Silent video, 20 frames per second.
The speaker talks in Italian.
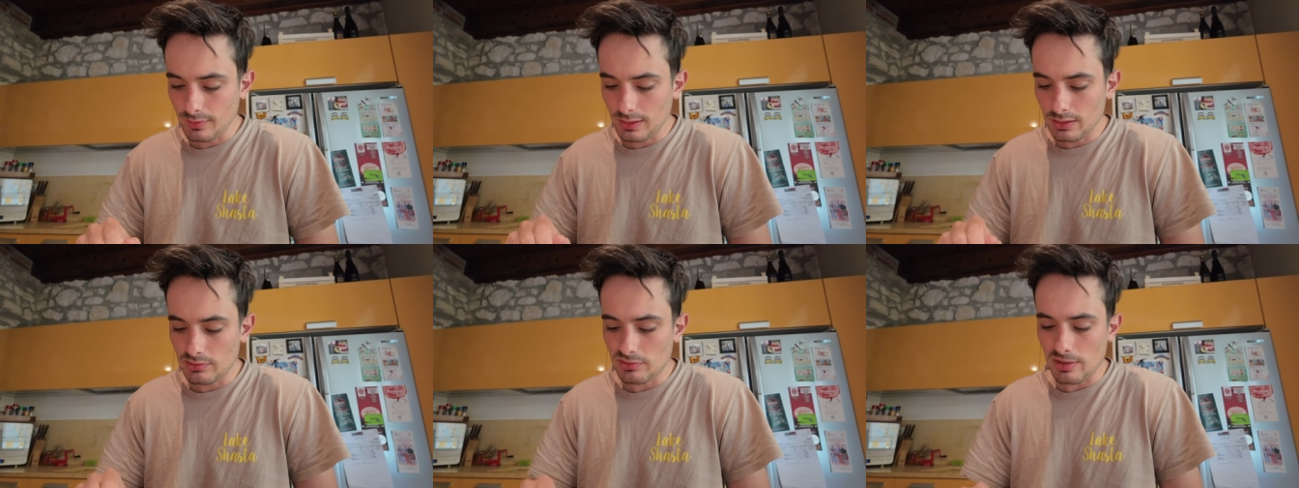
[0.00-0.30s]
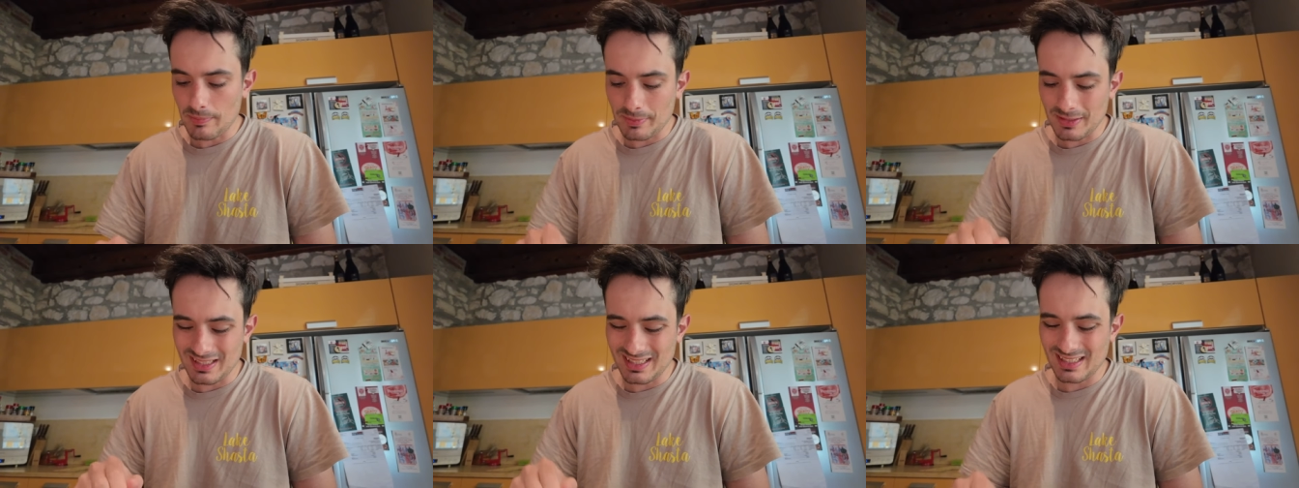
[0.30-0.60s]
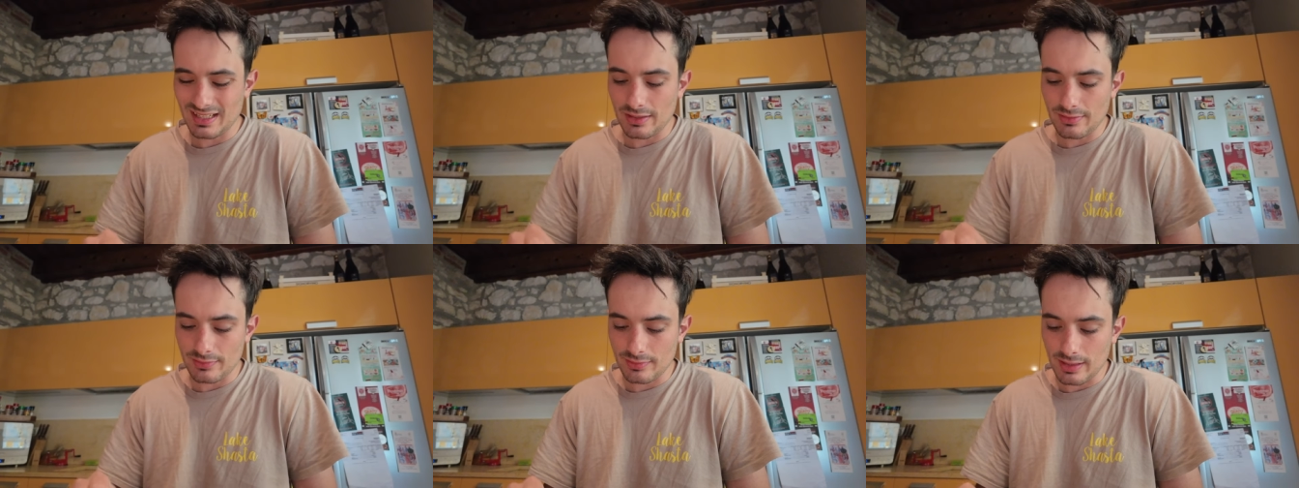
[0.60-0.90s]
cioè per
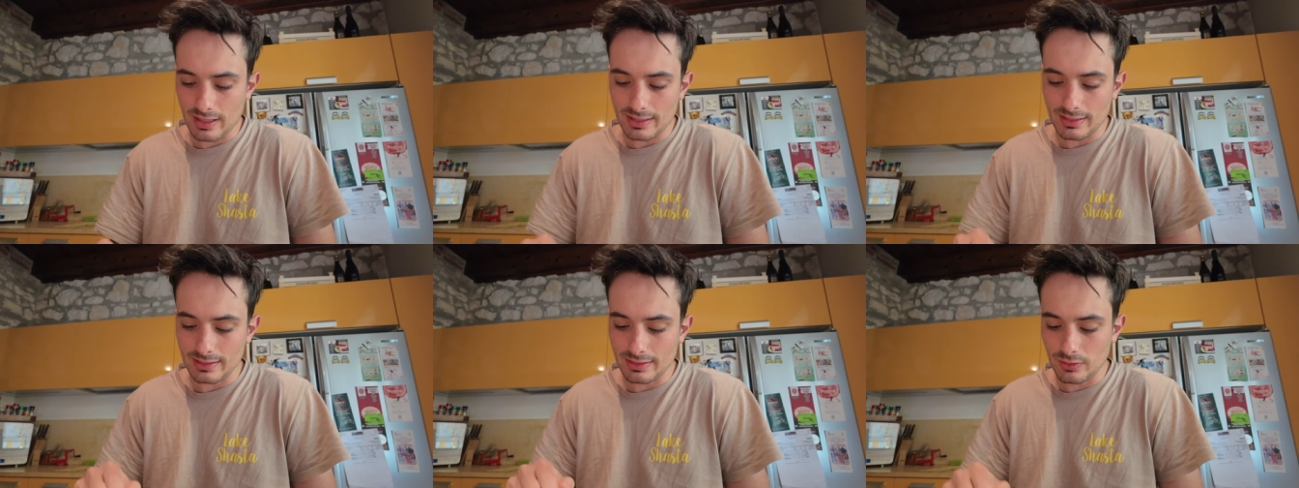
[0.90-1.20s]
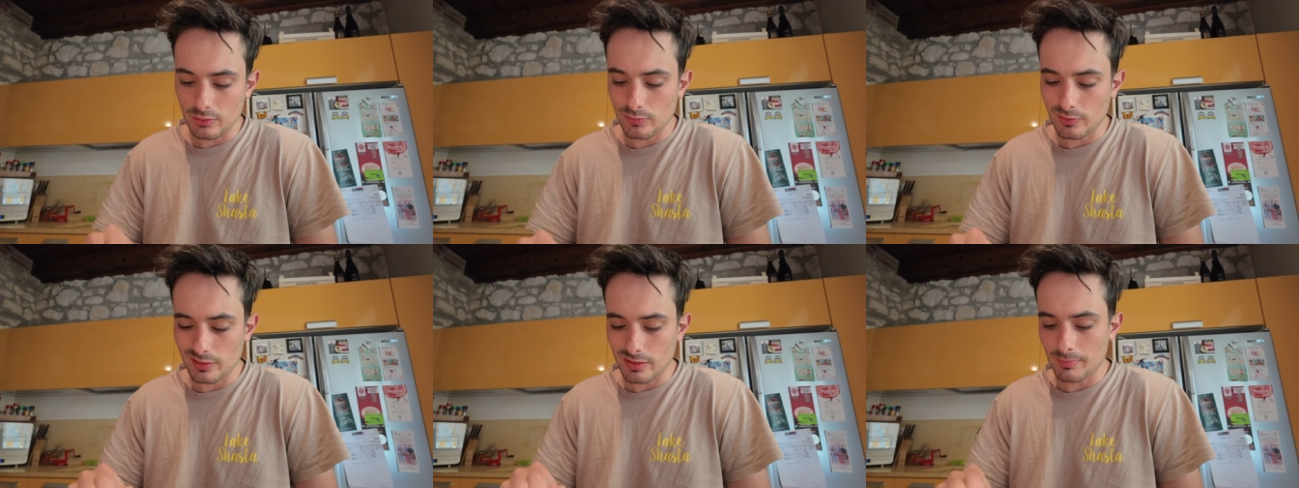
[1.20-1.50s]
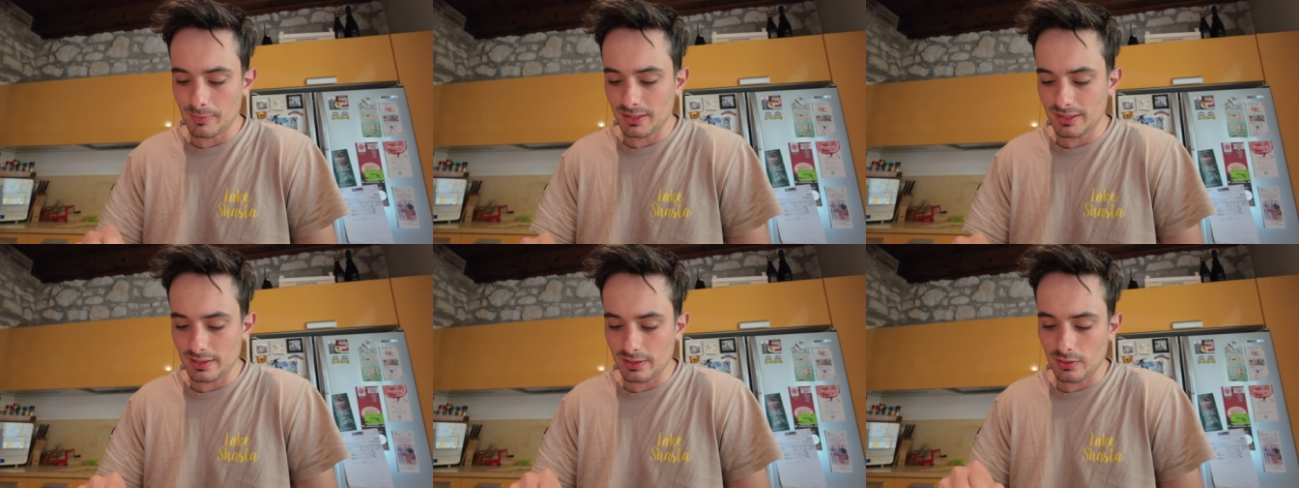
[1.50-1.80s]
ingrassare devo
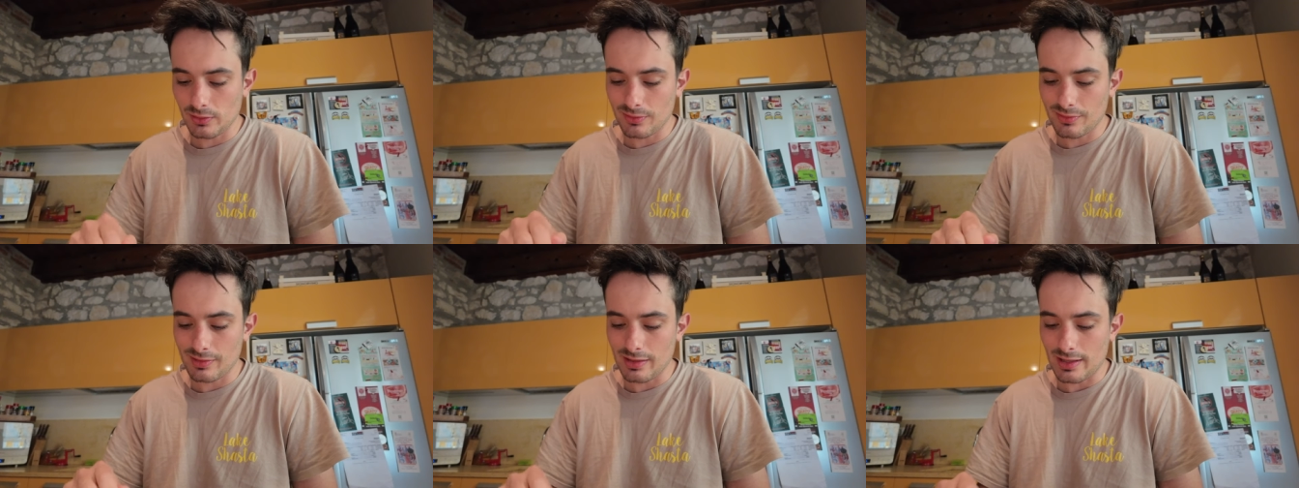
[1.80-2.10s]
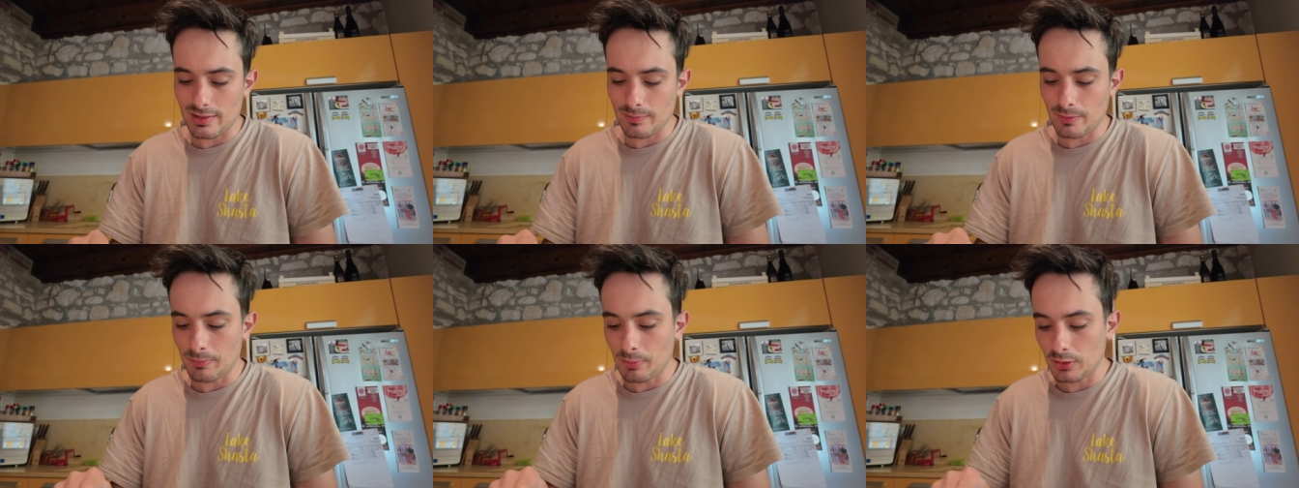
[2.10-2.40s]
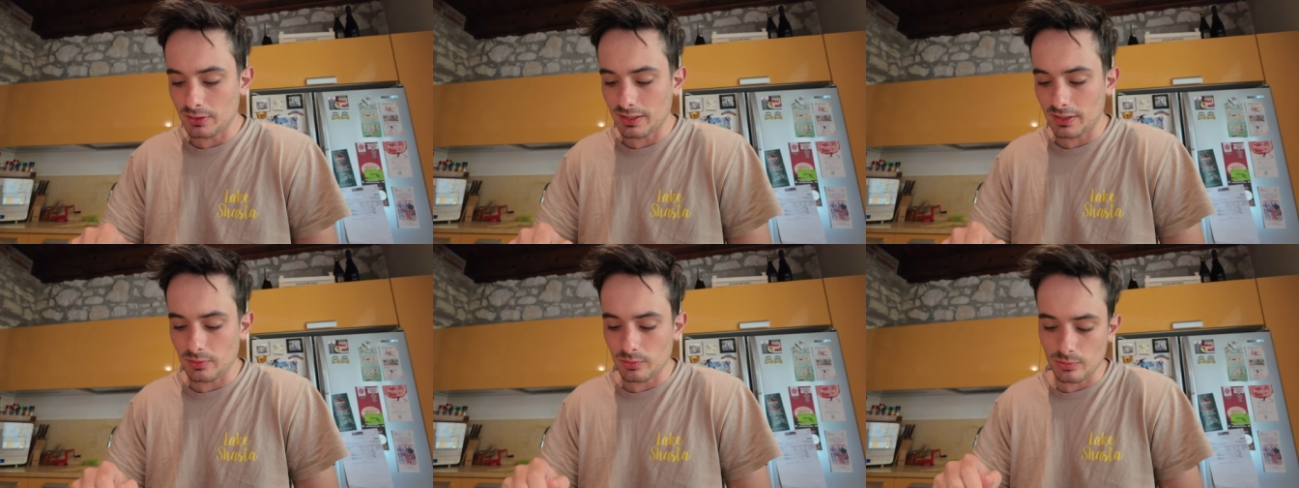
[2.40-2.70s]
veramente ingozzarmi,
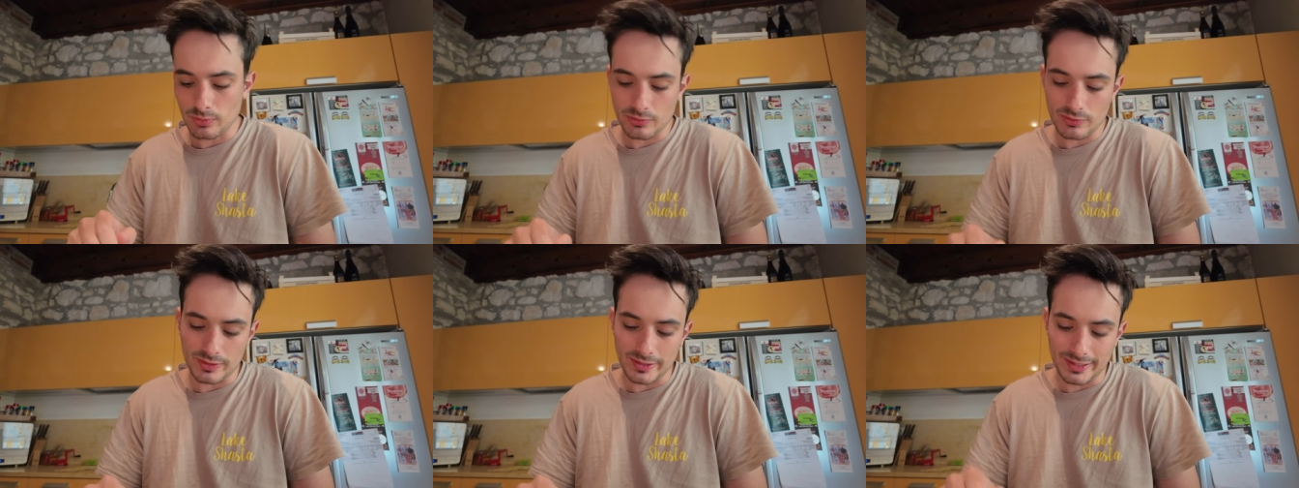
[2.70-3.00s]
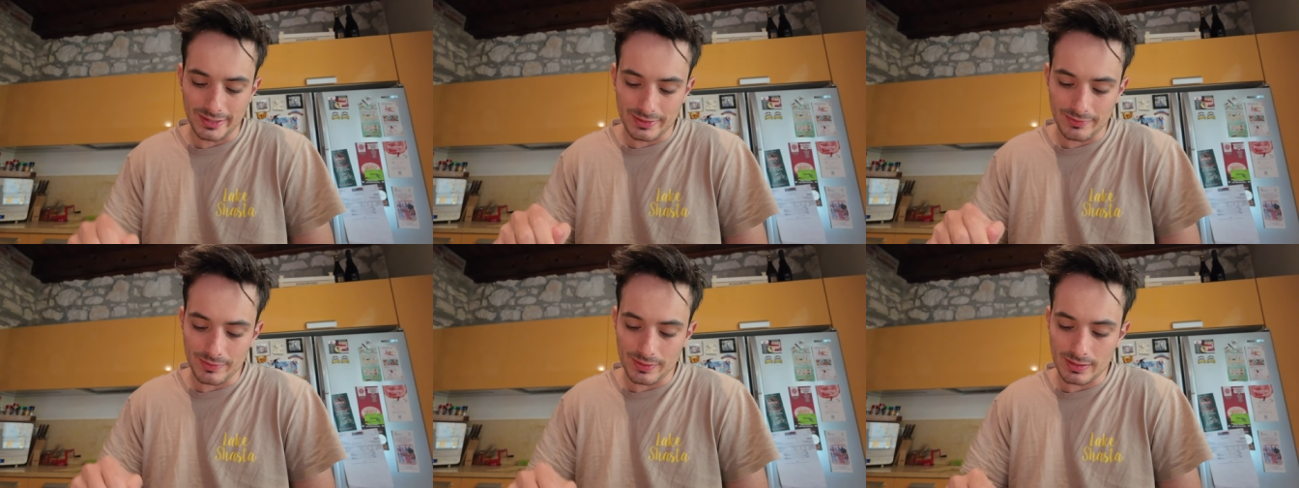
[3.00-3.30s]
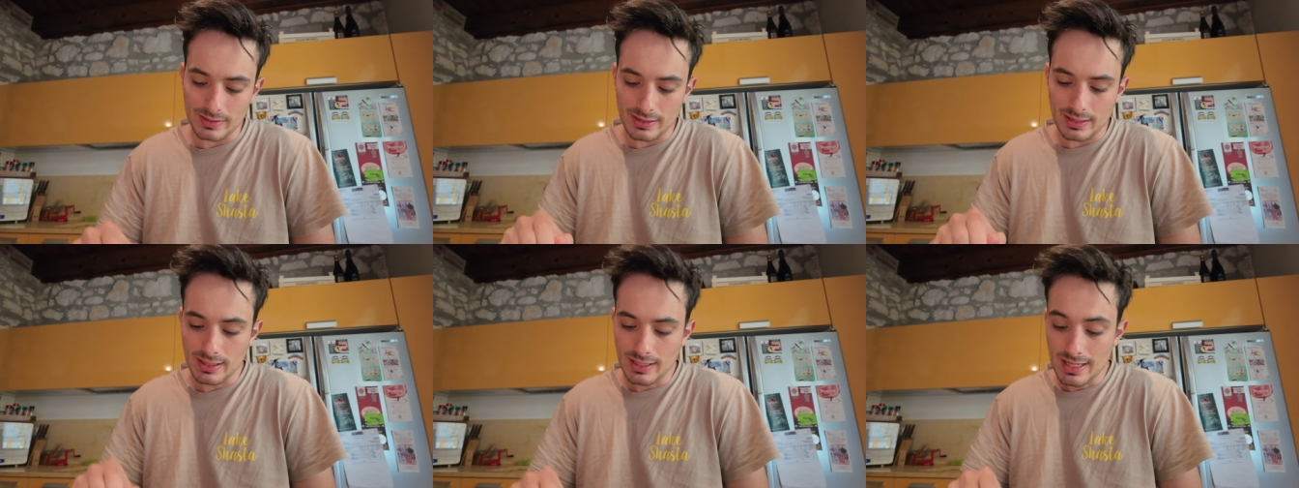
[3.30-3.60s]
poi tengo uno stile di
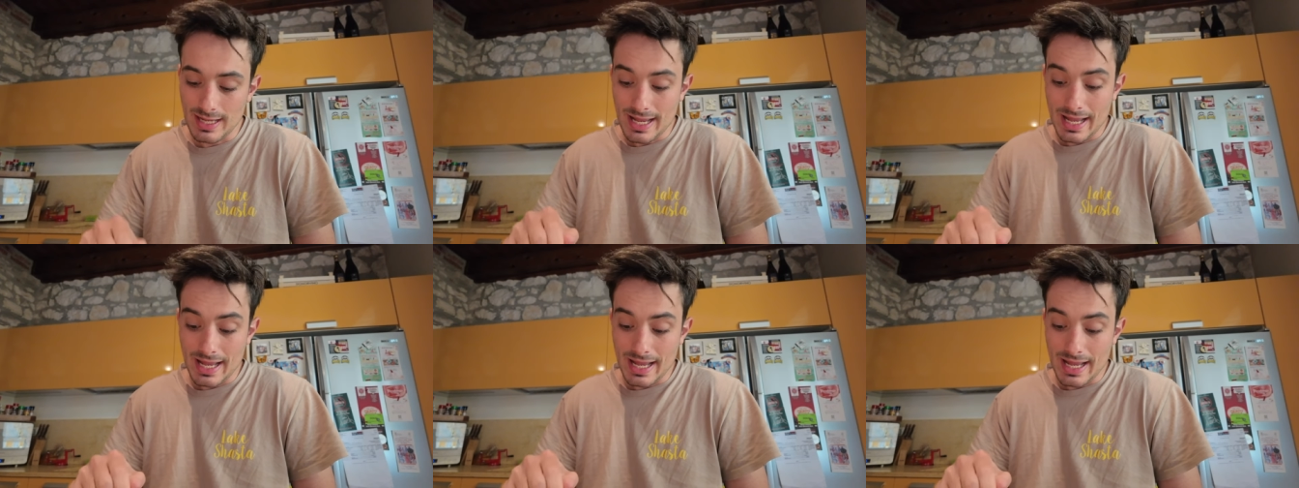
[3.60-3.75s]
vita